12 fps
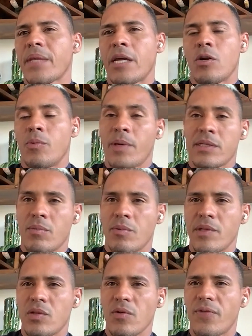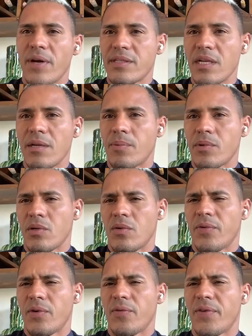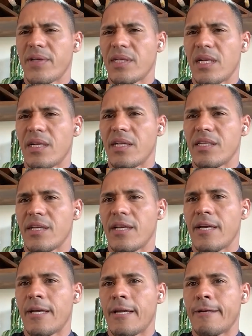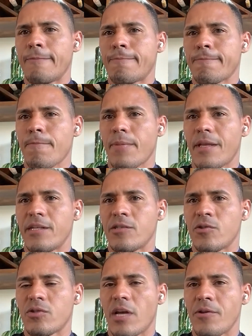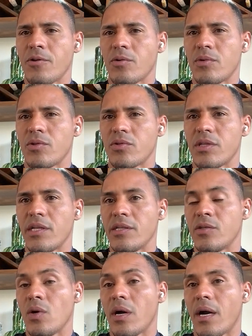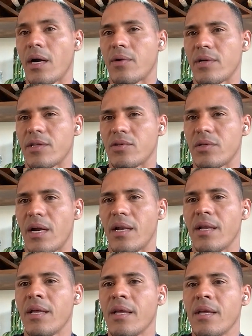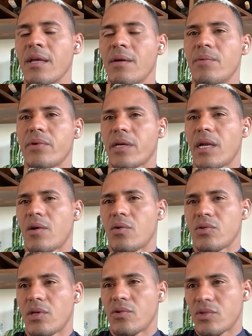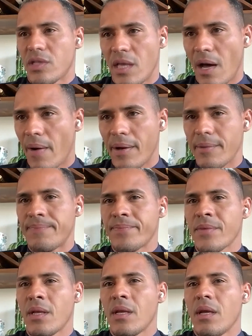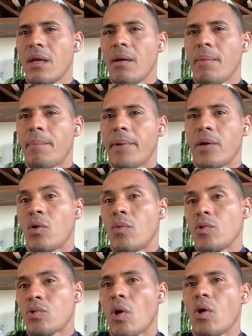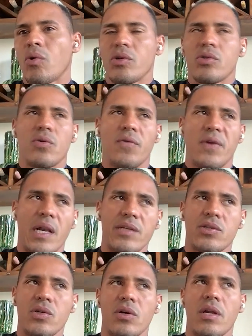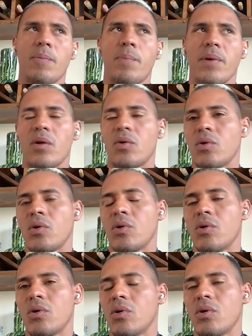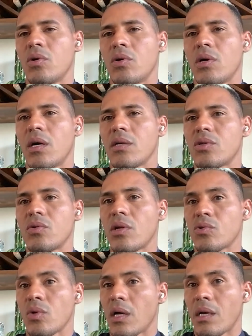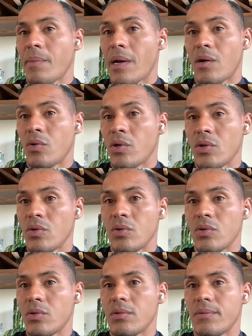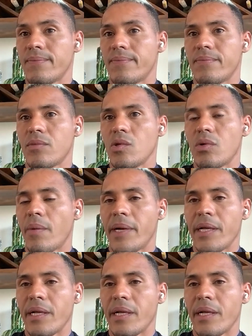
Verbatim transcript: que no pasé momentos fáciles, porque no fueron fáciles en, ese, en esos años cuando se inició acá con Nacional, porque las cosas no se daban, pero como todo, y sufrí lesiones, pero ha sido una ciudad que me ha acogido de una